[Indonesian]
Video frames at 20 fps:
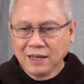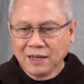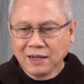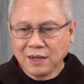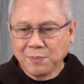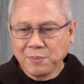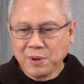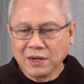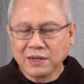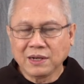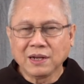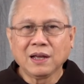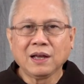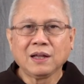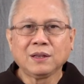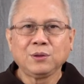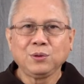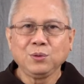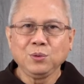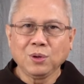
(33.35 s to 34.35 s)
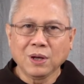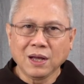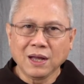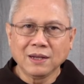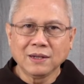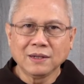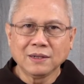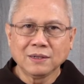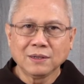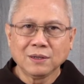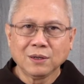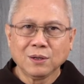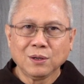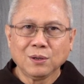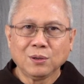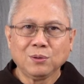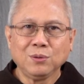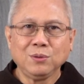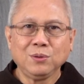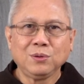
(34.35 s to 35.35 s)
kepada Tuhan
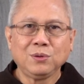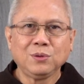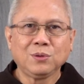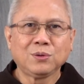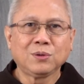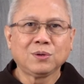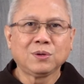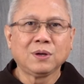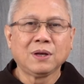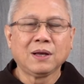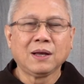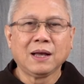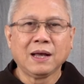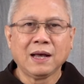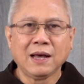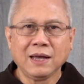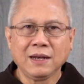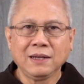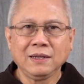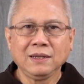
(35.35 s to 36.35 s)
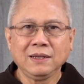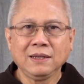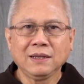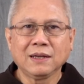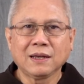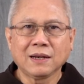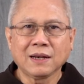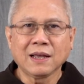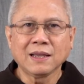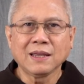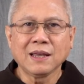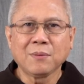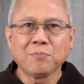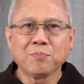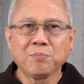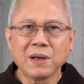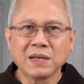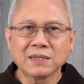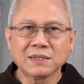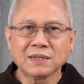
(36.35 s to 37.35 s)
untuk hari raya
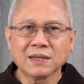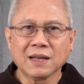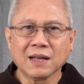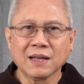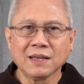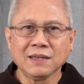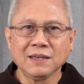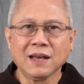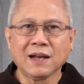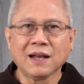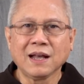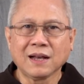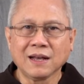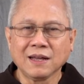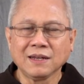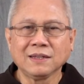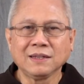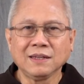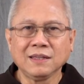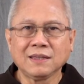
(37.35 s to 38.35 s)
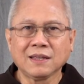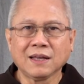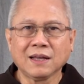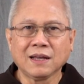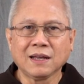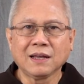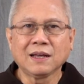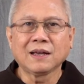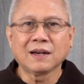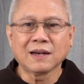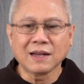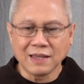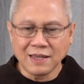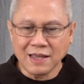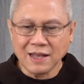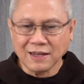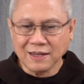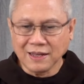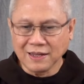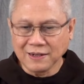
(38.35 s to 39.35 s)
Paskah yang akan kita
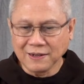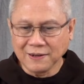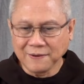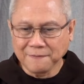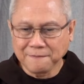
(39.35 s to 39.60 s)
rayakan.